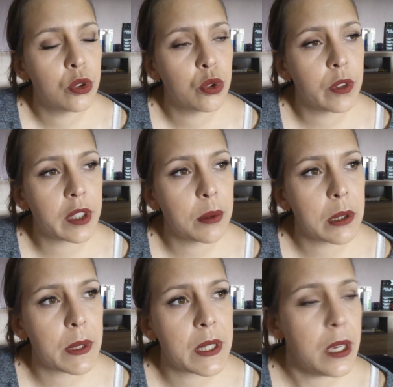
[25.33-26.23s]
Tout va très bien
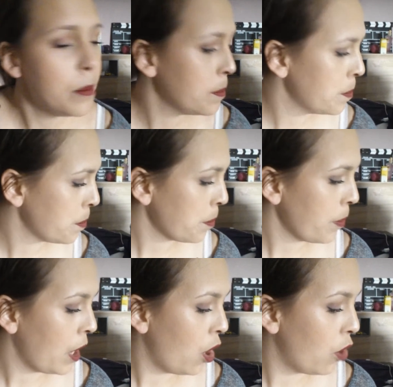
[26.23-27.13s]
se passer.
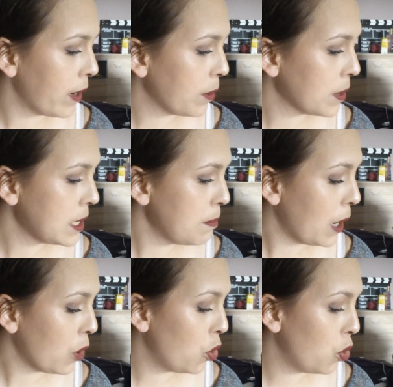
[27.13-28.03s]
On va commencer
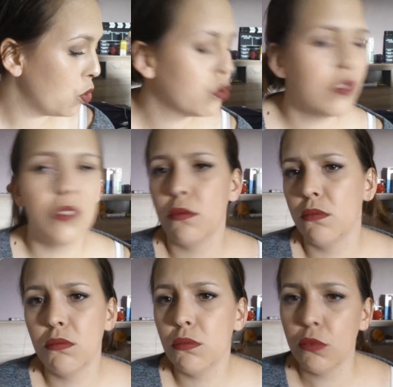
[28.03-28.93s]
par
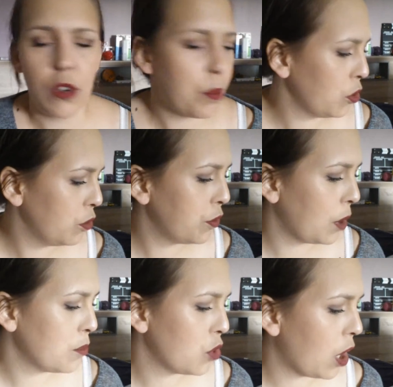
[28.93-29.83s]
on va prendre au fur et
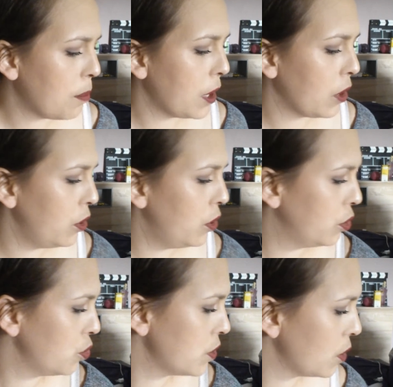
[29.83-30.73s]
à mesure. À part euh,
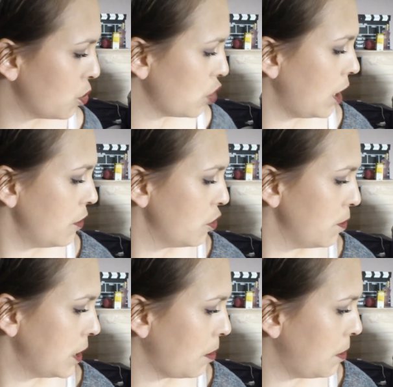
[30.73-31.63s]
tout ce qui est rouge à lèvres, je mets
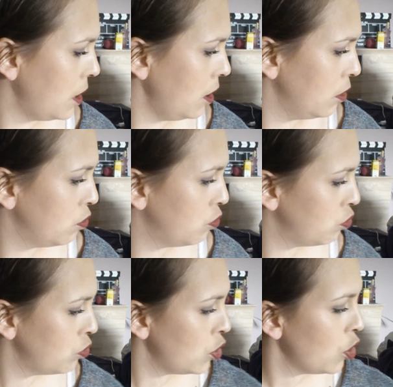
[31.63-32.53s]
mettre à part.
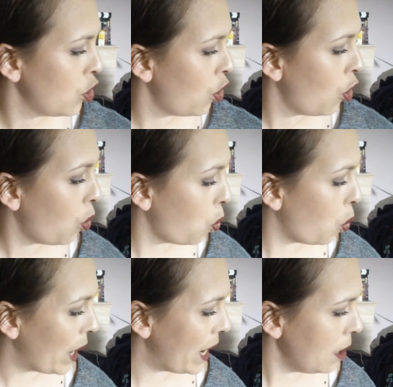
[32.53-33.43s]

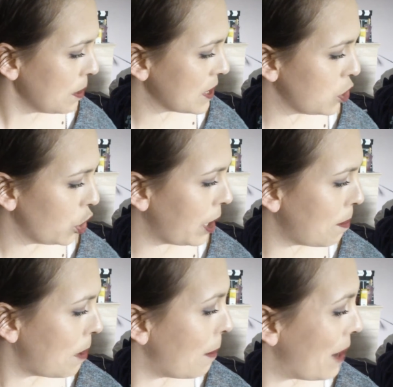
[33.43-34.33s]
Voilà, parce qu'il y en a
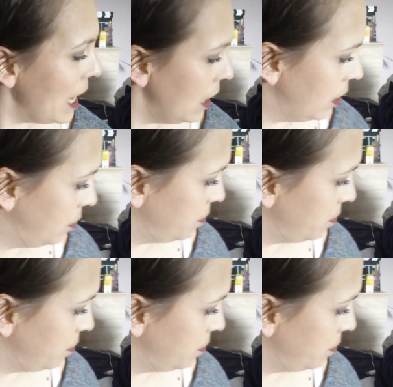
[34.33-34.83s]
pas mal.